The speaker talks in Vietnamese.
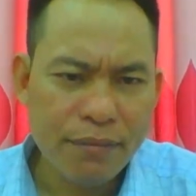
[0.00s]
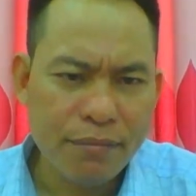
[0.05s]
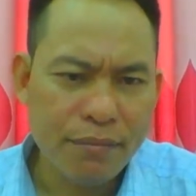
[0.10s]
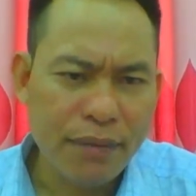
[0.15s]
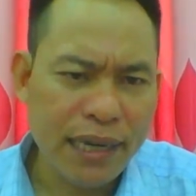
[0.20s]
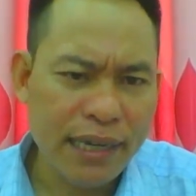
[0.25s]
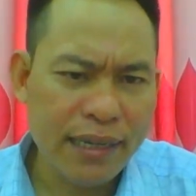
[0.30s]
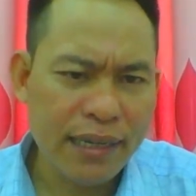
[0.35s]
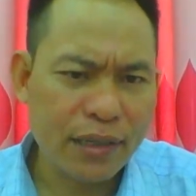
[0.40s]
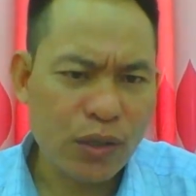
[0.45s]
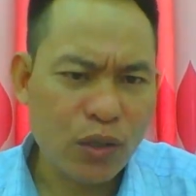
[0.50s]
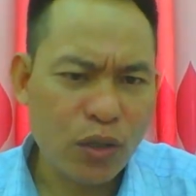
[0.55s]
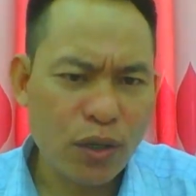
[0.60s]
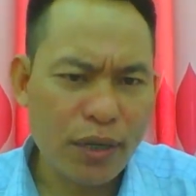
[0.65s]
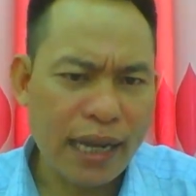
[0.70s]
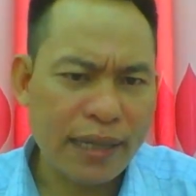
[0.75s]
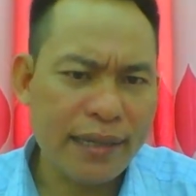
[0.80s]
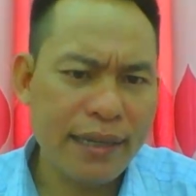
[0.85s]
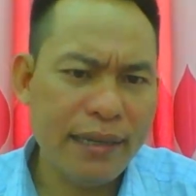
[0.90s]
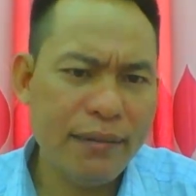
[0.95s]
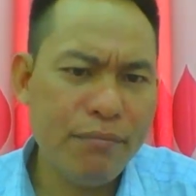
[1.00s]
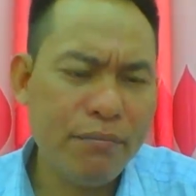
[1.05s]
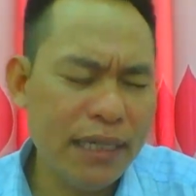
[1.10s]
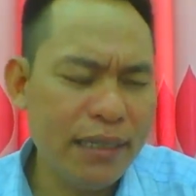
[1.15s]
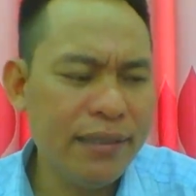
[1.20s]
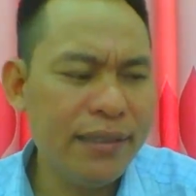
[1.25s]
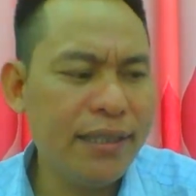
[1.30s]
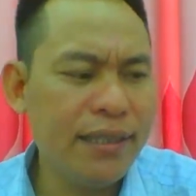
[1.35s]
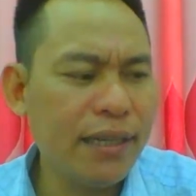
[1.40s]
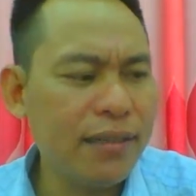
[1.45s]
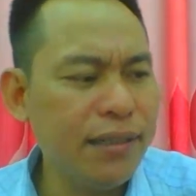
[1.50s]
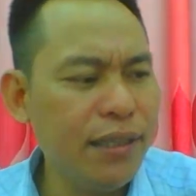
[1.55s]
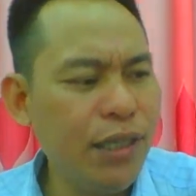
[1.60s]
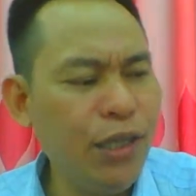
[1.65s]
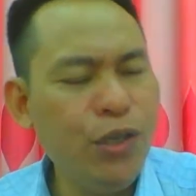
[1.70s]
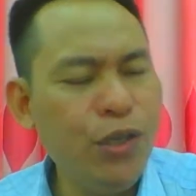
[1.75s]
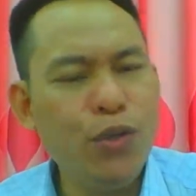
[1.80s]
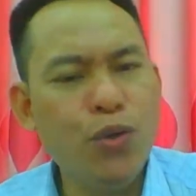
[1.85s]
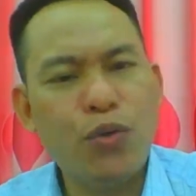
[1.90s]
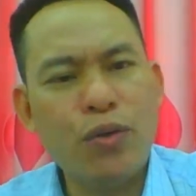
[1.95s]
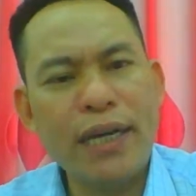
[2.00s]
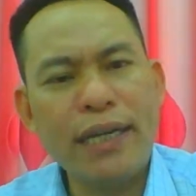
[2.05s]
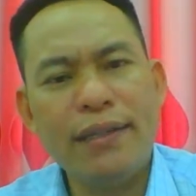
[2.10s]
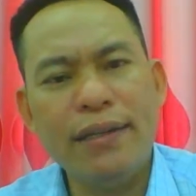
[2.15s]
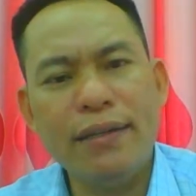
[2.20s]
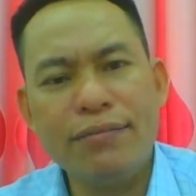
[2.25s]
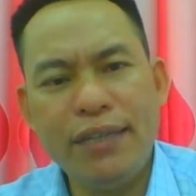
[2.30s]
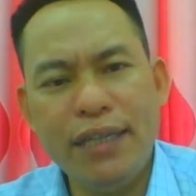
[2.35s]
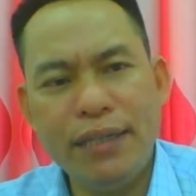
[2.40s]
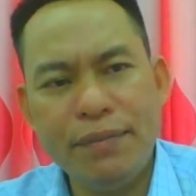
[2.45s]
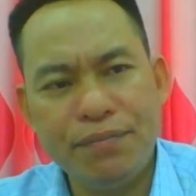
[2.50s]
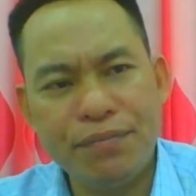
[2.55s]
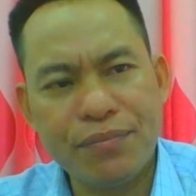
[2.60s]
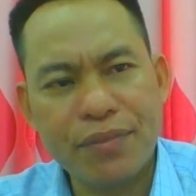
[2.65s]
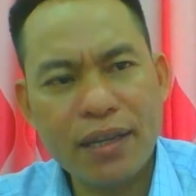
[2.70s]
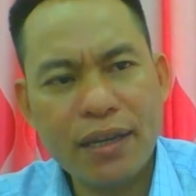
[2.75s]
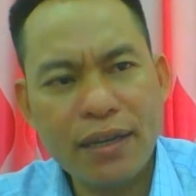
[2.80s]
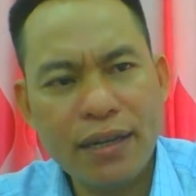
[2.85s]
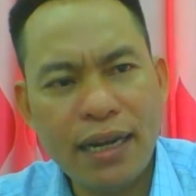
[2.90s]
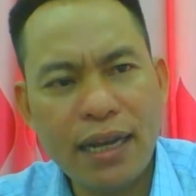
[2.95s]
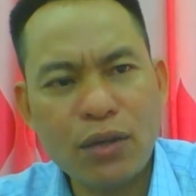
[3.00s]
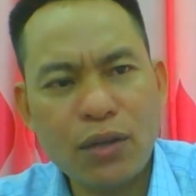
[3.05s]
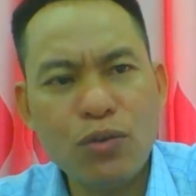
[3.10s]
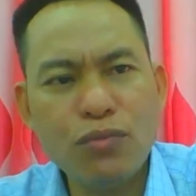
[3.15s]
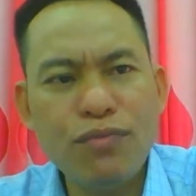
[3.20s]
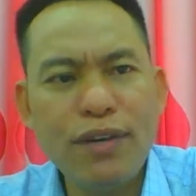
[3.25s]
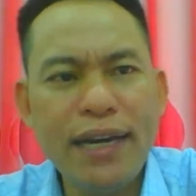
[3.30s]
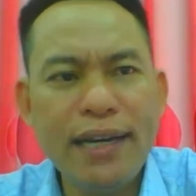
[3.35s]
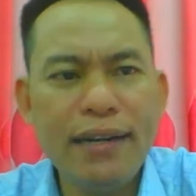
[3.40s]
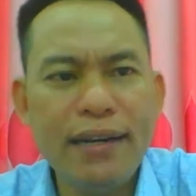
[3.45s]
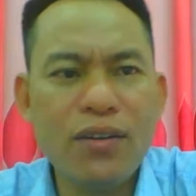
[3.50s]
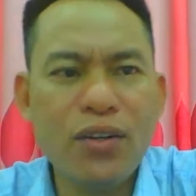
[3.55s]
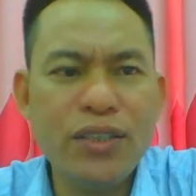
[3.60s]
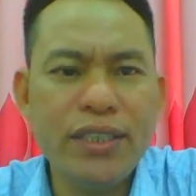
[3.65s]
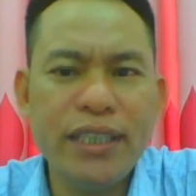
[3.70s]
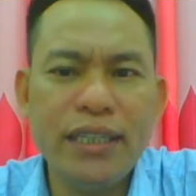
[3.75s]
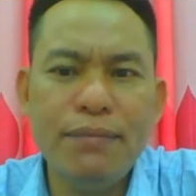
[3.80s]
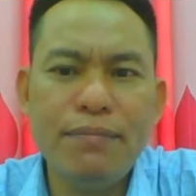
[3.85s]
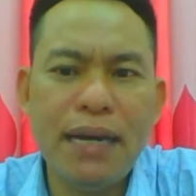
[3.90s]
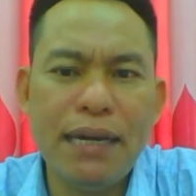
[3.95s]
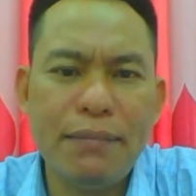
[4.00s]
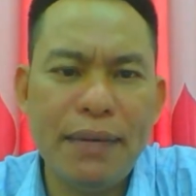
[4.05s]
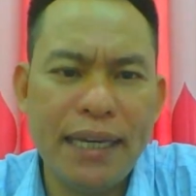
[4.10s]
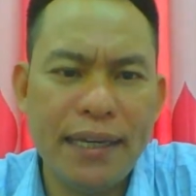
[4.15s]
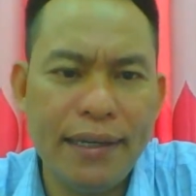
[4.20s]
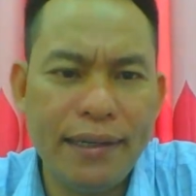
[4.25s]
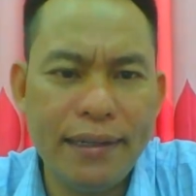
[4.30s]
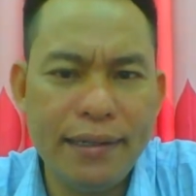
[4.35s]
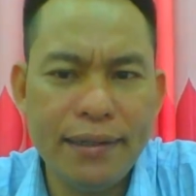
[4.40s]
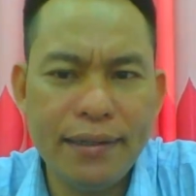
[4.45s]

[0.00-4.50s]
bây giờ tôi đã chứng minh rất nhiều cái thước phim là con ven nó có sự ba mị